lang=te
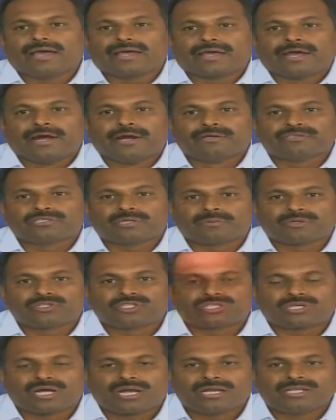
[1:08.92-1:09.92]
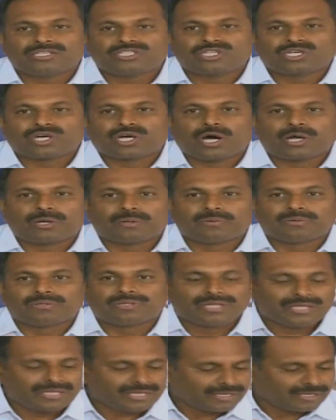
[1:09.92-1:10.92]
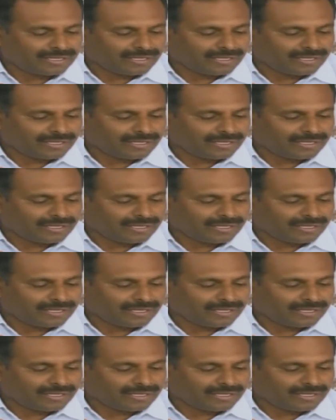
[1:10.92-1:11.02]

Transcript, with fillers: ఏడు సంవత్సరాల నుంచి కరువు ఉంది